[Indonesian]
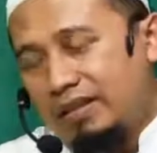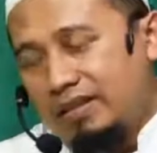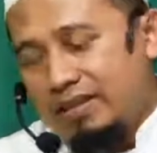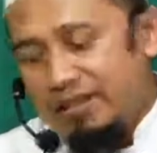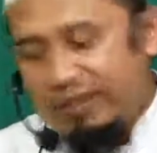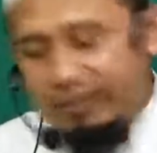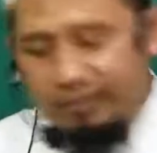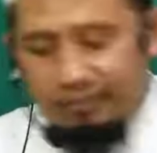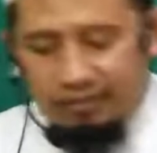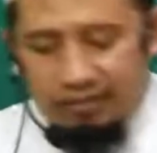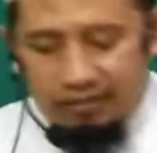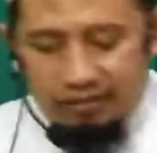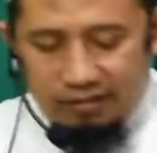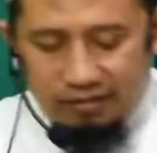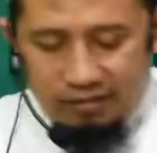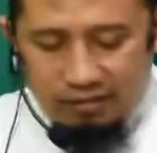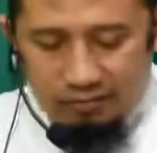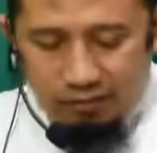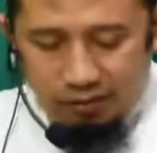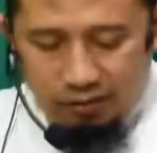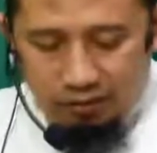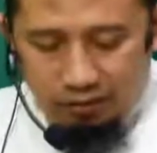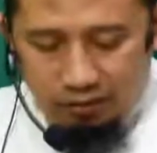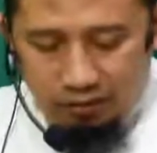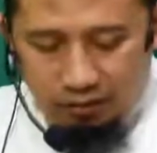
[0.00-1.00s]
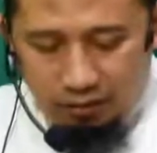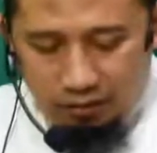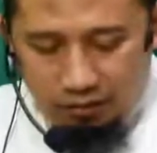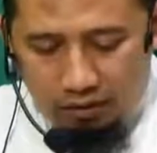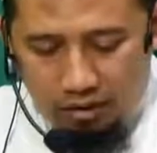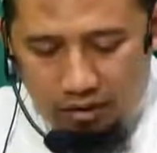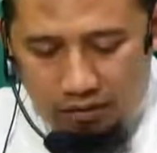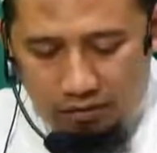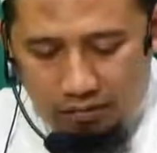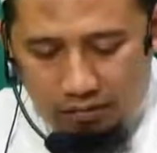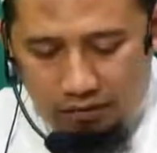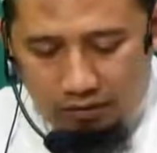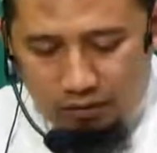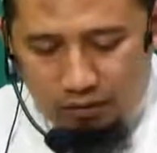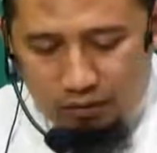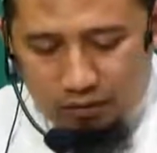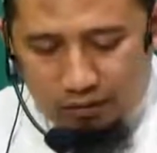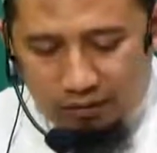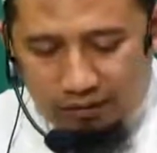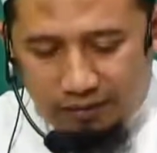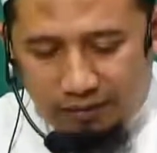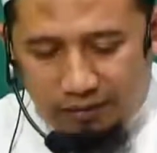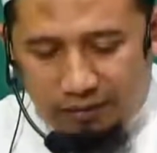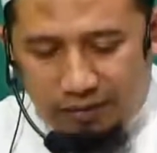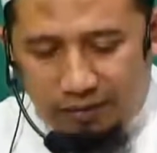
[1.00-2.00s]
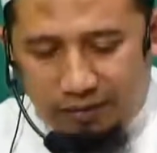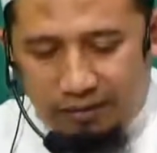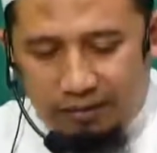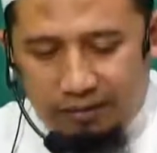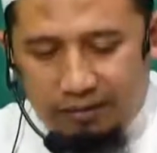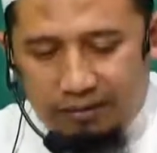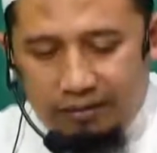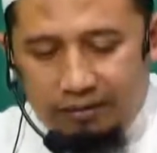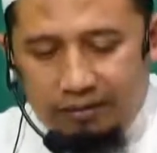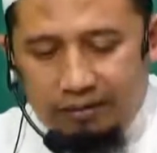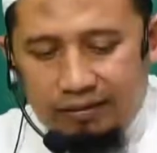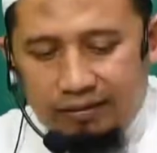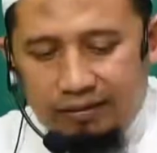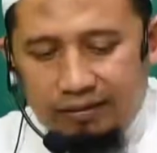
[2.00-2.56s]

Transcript: Jamaah yang dimuliakan oleh Allah Subhanahu wa taala,